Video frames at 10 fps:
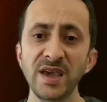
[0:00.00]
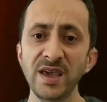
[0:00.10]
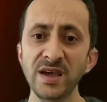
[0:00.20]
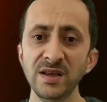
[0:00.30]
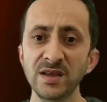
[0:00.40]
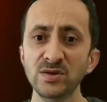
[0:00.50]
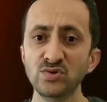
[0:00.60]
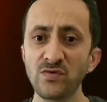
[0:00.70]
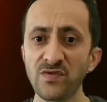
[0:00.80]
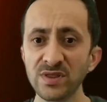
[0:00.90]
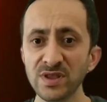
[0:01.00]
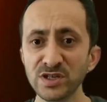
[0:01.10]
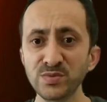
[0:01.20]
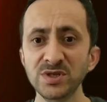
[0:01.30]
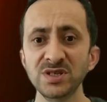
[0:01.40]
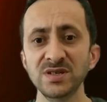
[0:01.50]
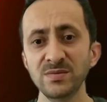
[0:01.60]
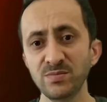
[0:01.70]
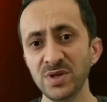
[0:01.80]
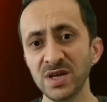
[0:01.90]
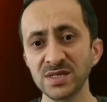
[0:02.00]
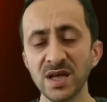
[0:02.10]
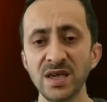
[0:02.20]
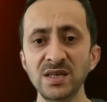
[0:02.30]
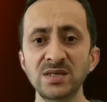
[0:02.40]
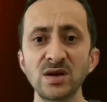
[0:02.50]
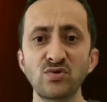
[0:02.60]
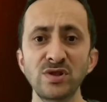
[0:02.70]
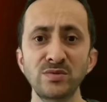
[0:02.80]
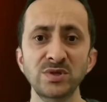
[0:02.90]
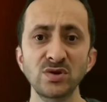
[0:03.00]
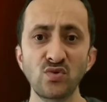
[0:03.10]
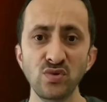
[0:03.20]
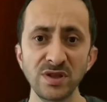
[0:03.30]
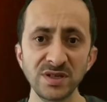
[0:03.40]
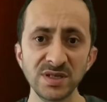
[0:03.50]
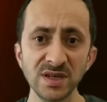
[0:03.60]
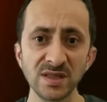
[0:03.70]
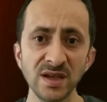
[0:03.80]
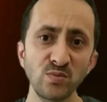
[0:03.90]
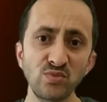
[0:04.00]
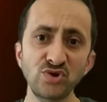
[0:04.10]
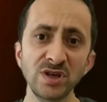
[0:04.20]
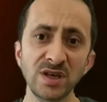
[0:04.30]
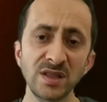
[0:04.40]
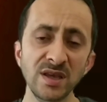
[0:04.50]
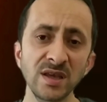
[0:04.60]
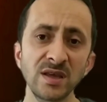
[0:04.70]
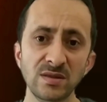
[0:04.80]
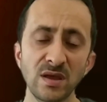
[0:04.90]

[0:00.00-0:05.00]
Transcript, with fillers: Eğer sülfatlaşmış biraz daha eski akülerimizde kullanırsak da bu şekilde